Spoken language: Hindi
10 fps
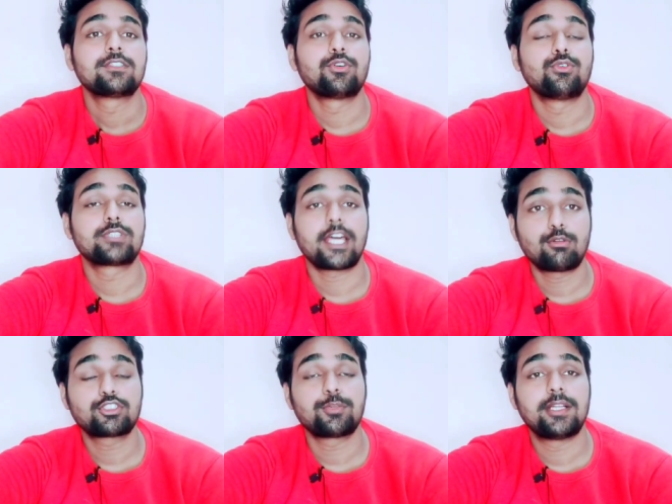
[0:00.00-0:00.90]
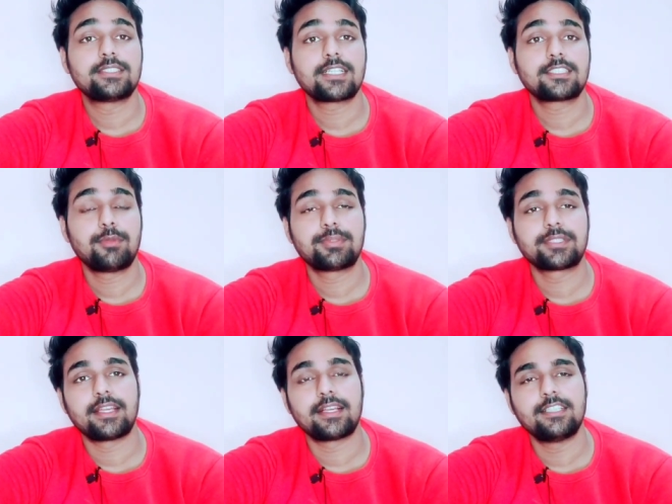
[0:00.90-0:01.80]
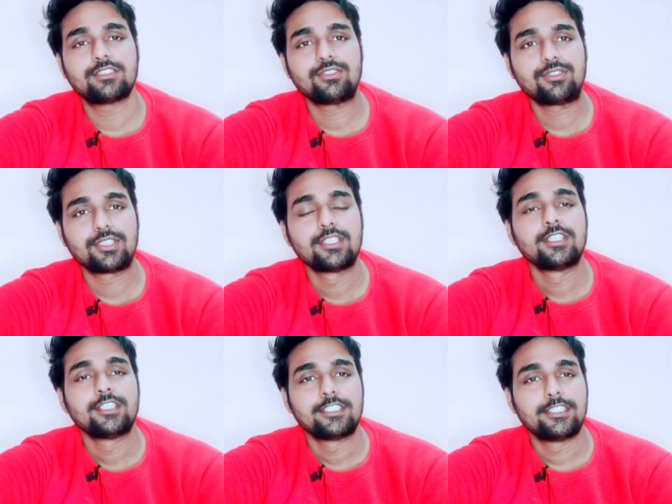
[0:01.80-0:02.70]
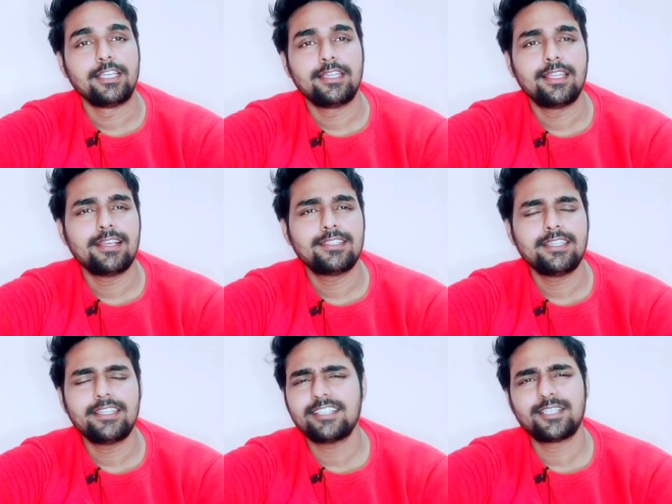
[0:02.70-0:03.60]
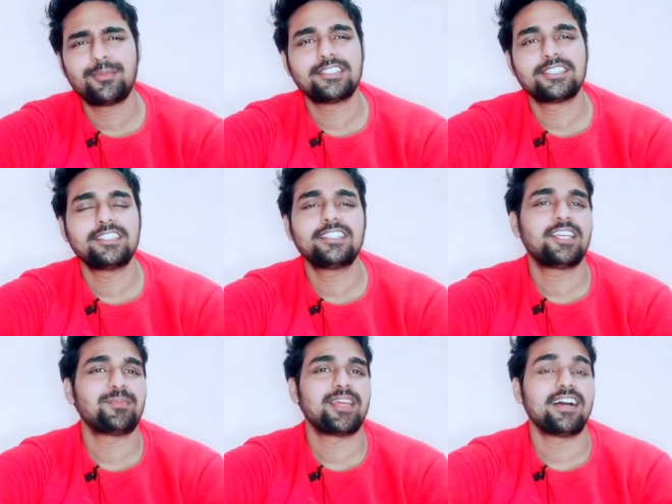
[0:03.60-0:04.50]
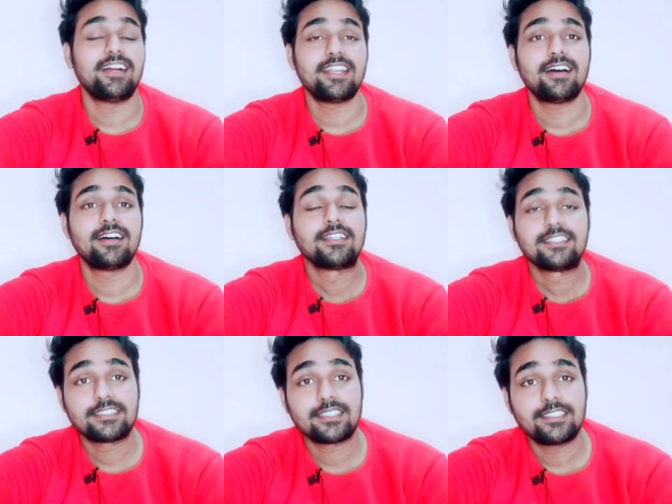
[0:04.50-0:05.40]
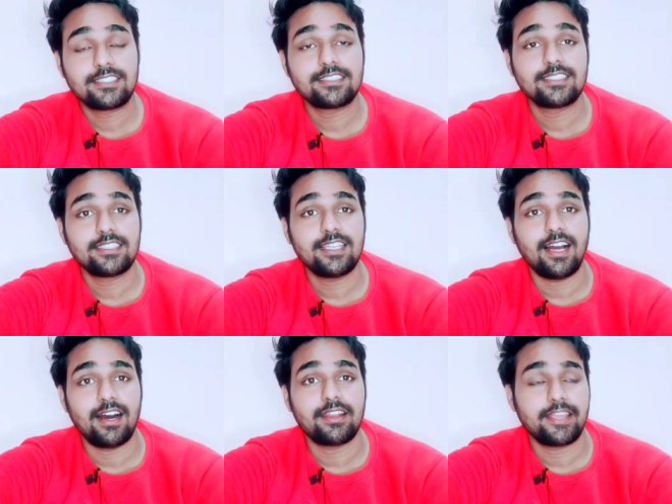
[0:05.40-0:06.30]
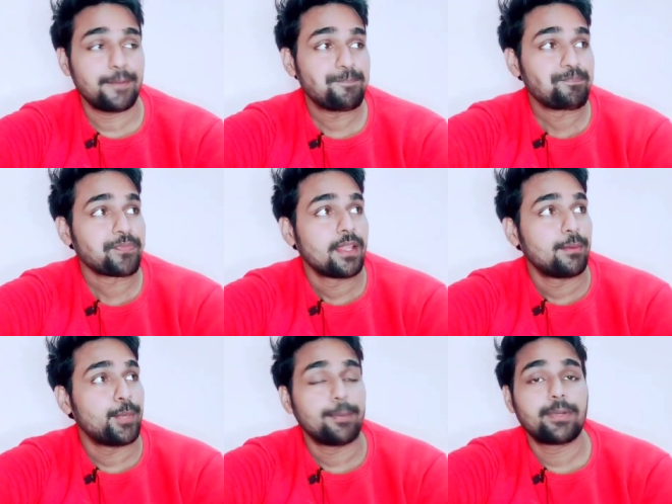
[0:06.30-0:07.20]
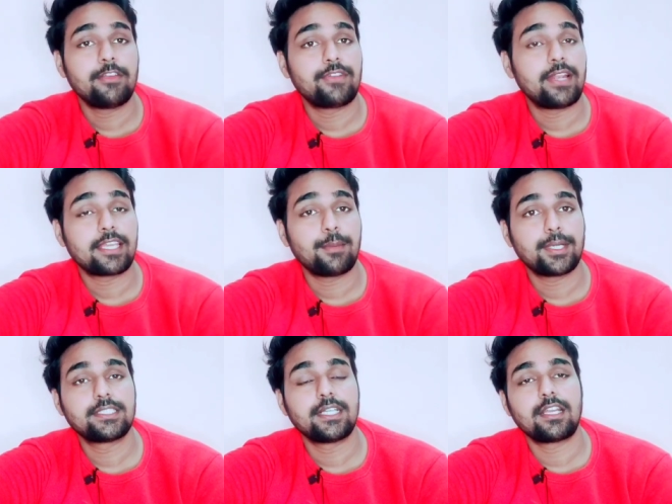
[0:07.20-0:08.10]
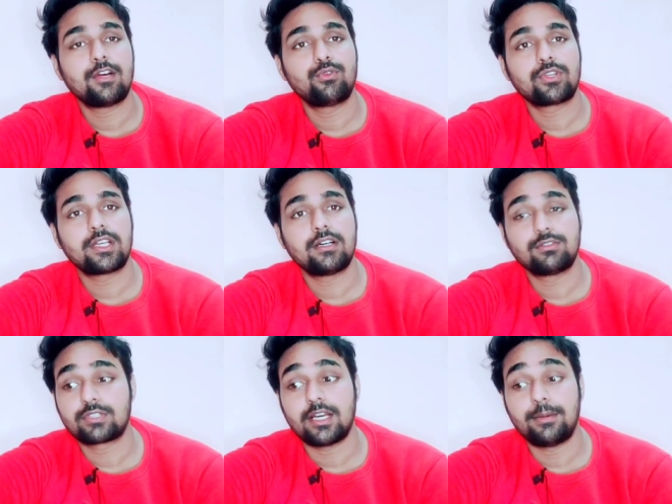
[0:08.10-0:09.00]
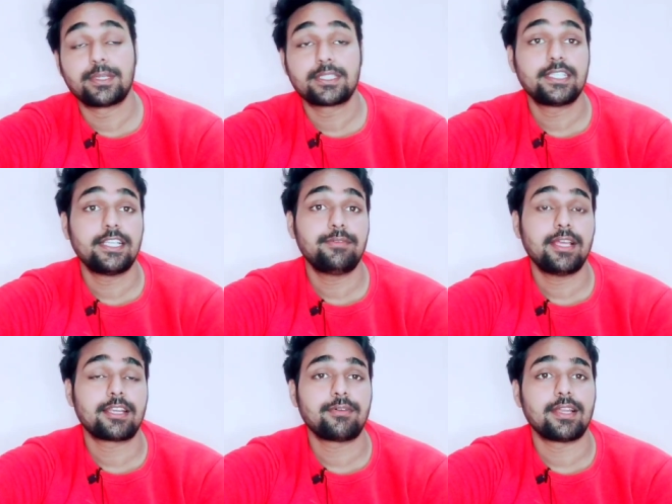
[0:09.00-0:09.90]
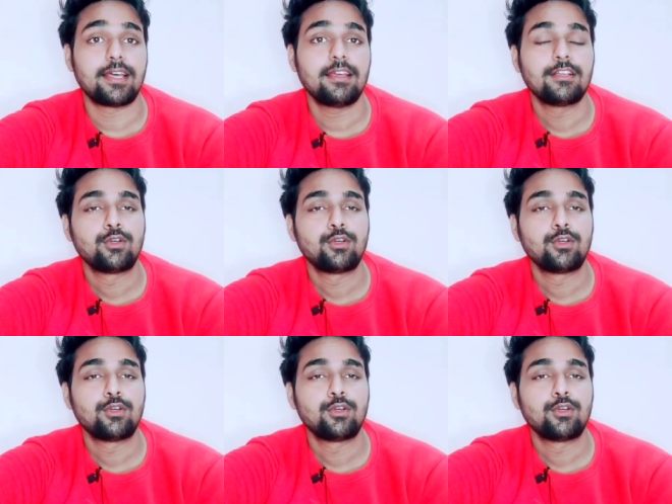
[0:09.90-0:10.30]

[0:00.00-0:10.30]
तो सारा कुछ कमेंट सेक्शन में बताएं गाइस और धीरे धीरे से मेरी ज़िंदगी में आना जल्दी से जल्दी आ रहे हैं मैं अपने फ्रेंड के पास जा रहा हूँ उनका उसका बर्थडे भी आने वाला है